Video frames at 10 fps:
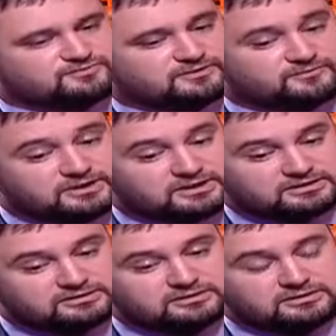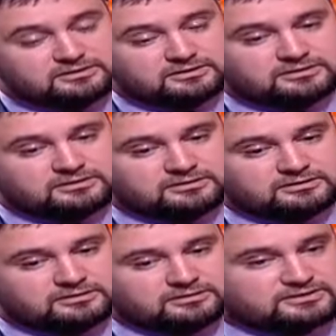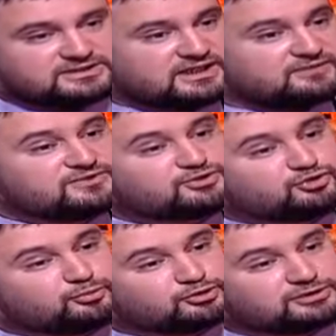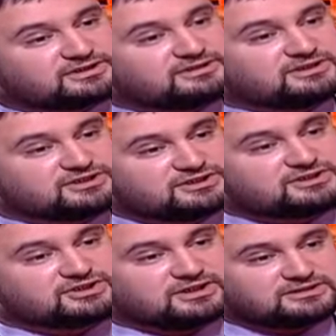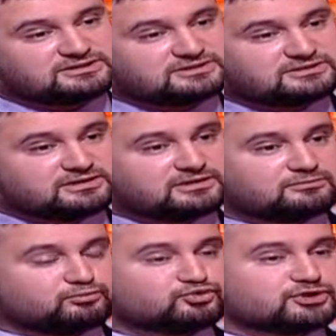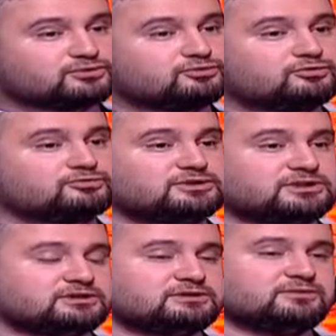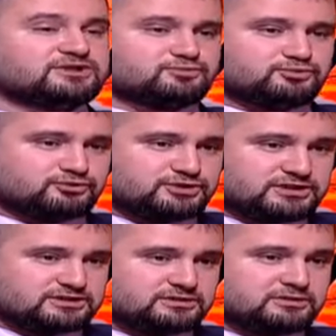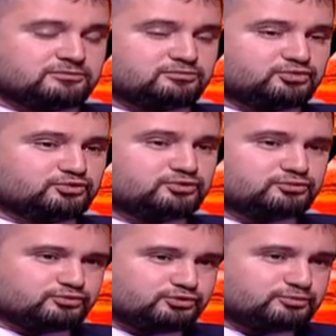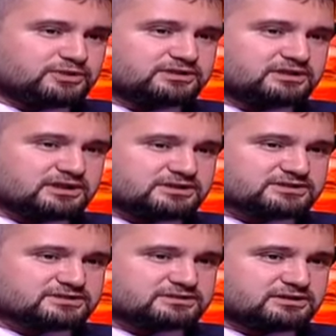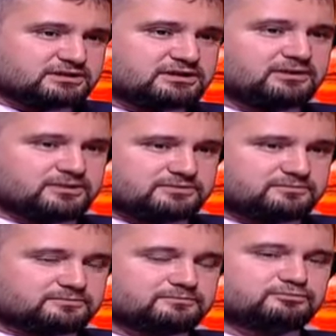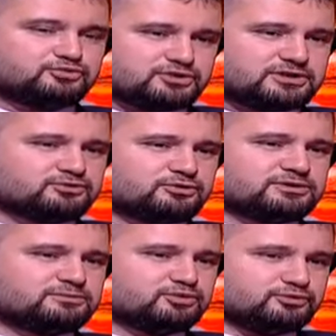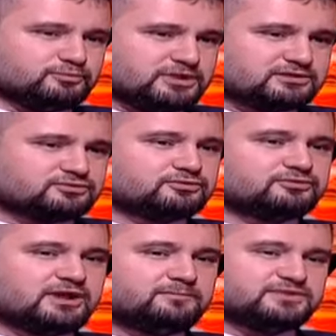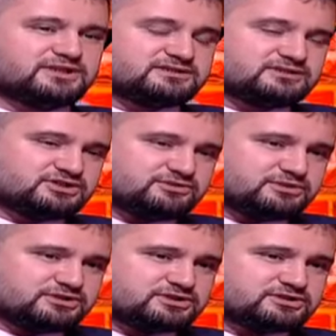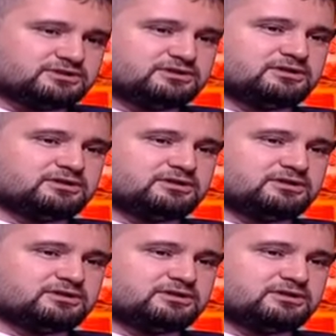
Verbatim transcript: var. Fakat ee, servis robotları da işin içine girdiğinde bu sektör inanılmaz büyüyecek. Bu büyümenin karşısında evet bu sektörde bulunmak hem prestijli bir iş